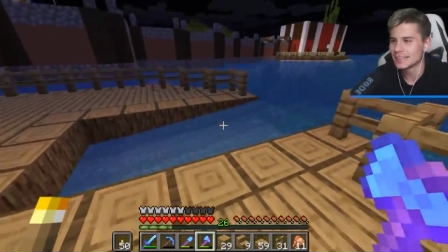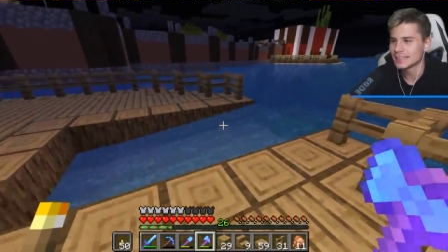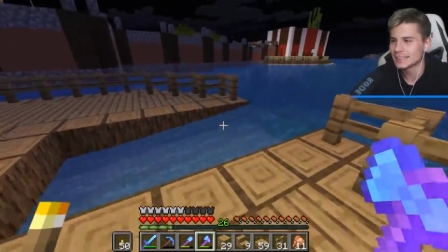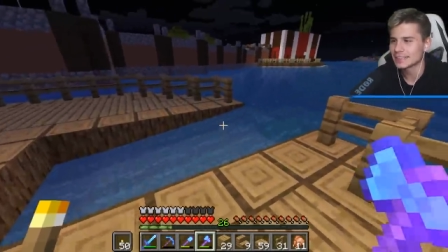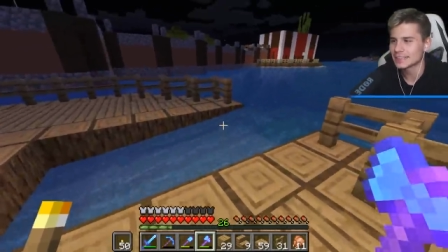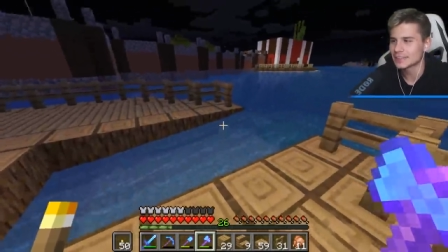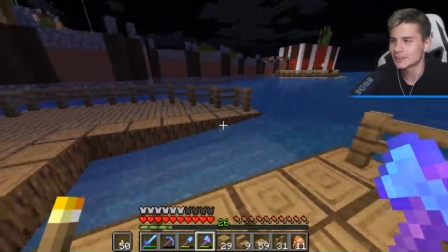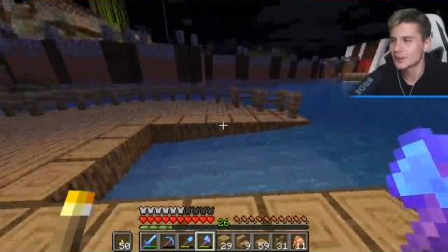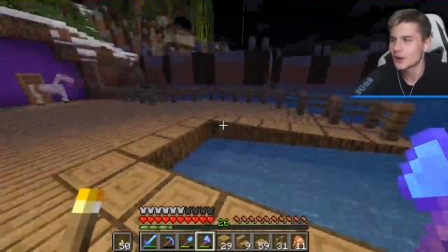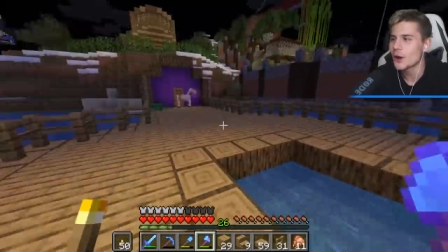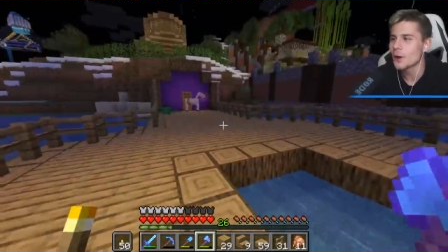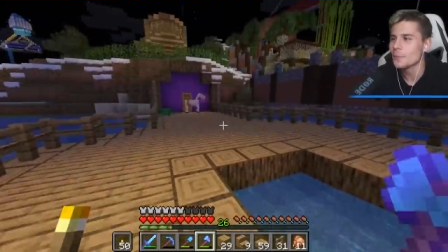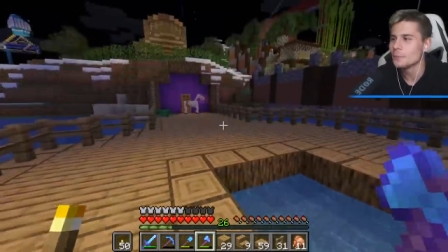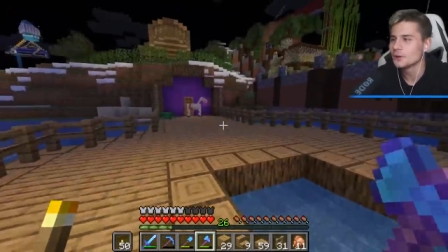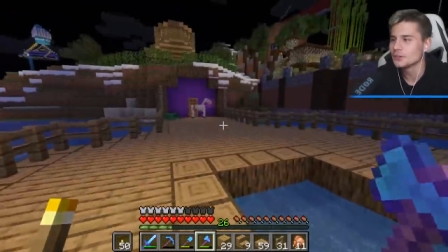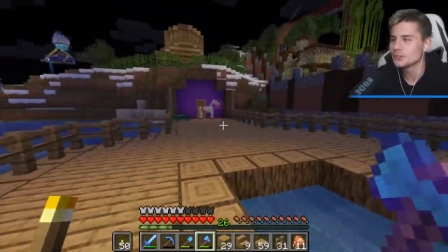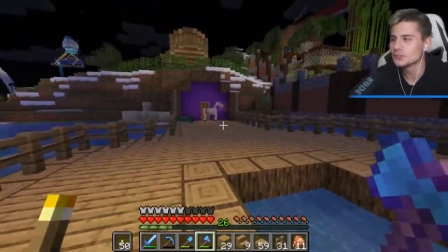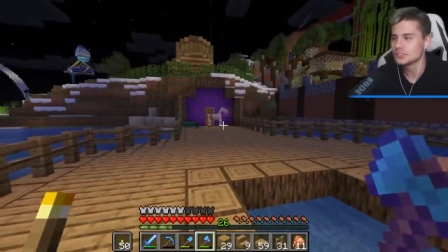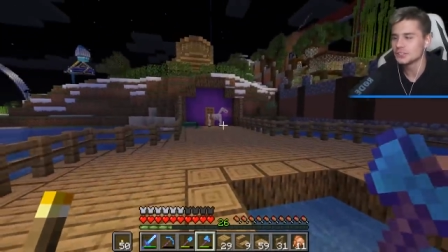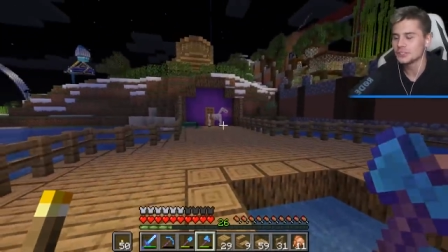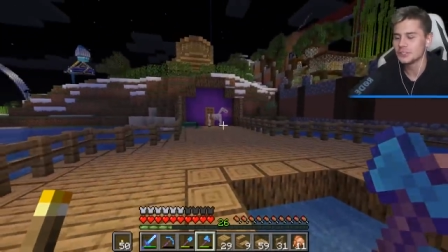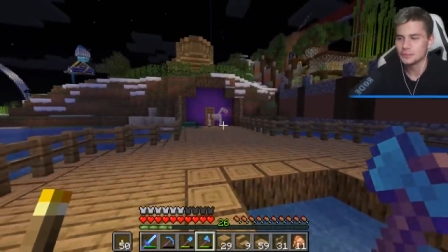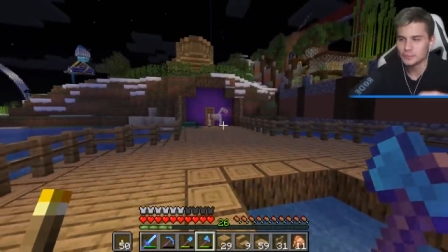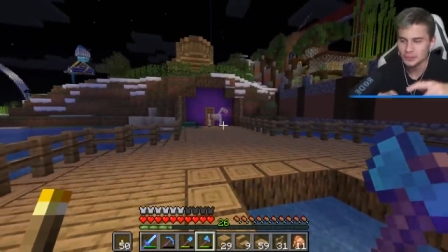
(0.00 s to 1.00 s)
dlatego
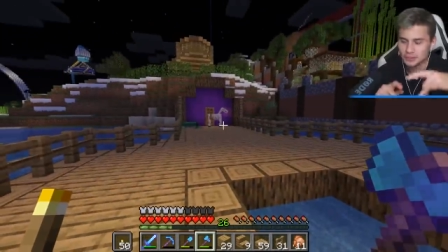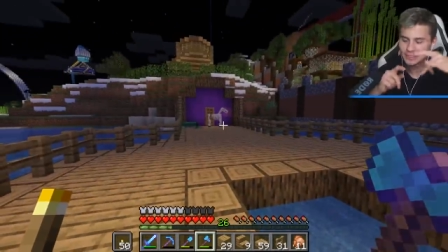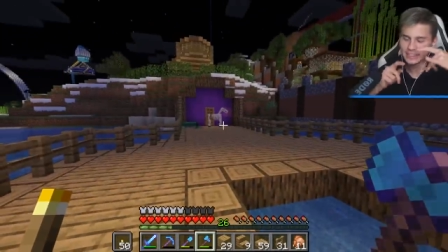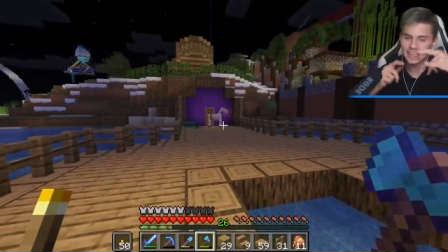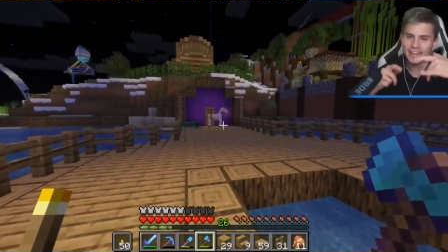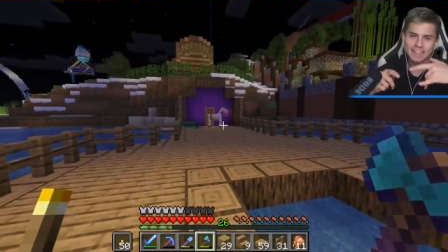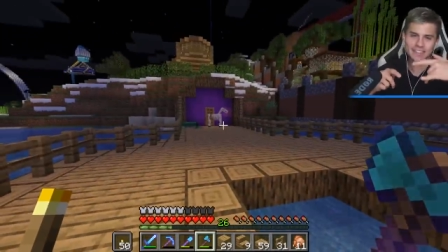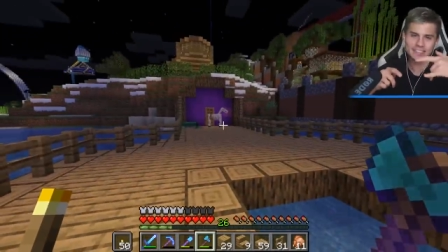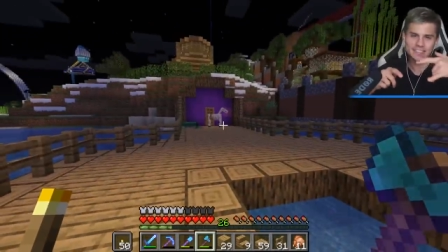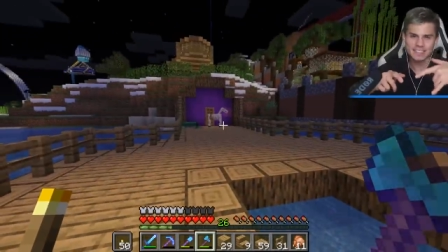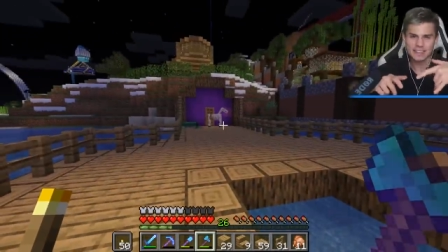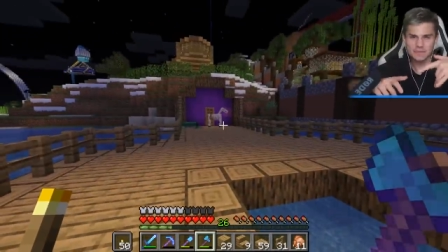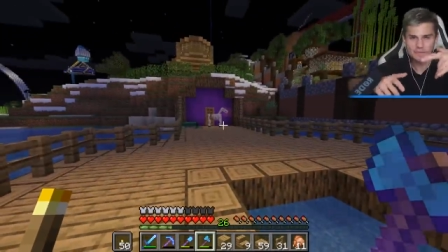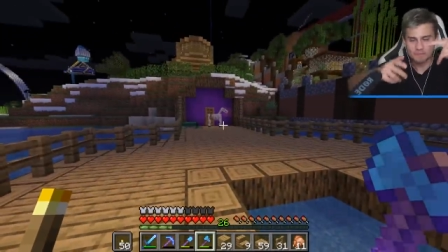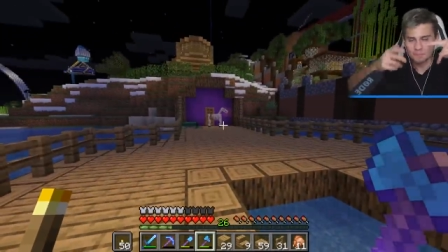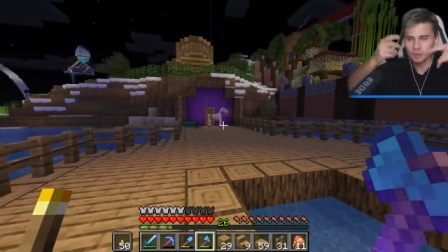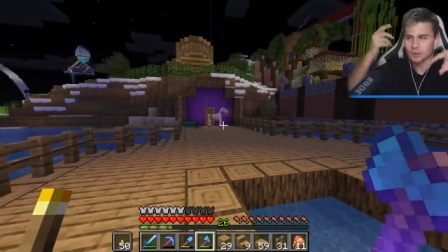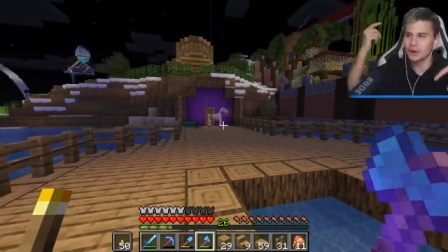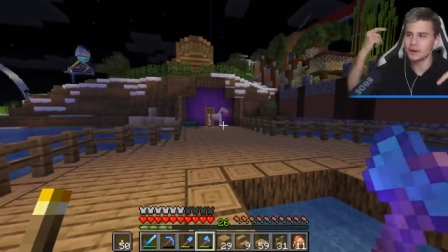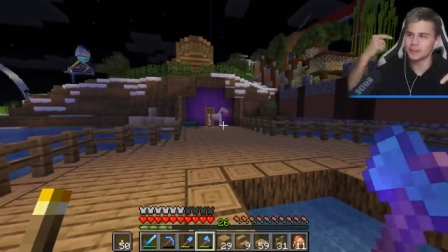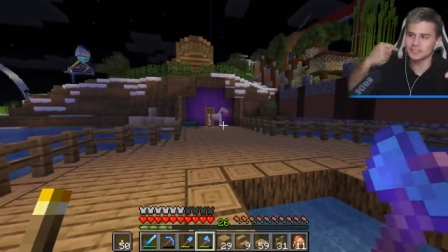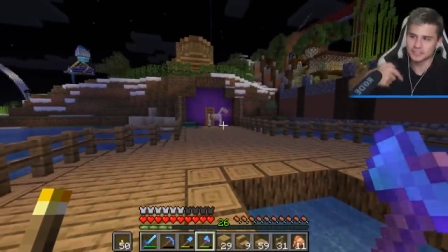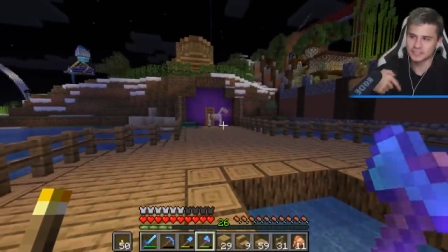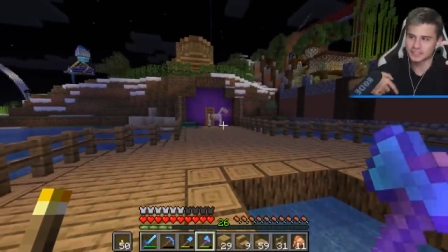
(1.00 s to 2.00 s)
obróciłem mu także
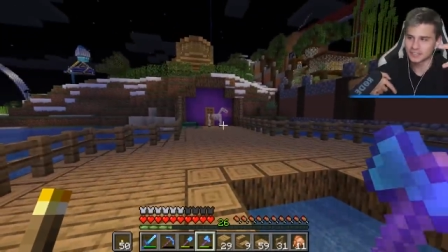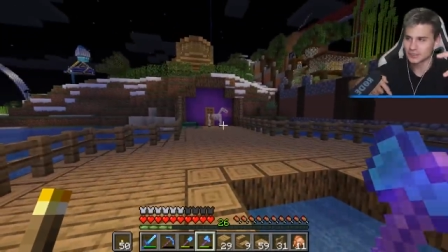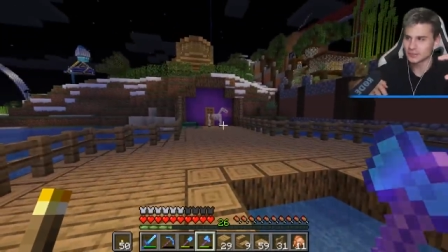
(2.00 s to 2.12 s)
port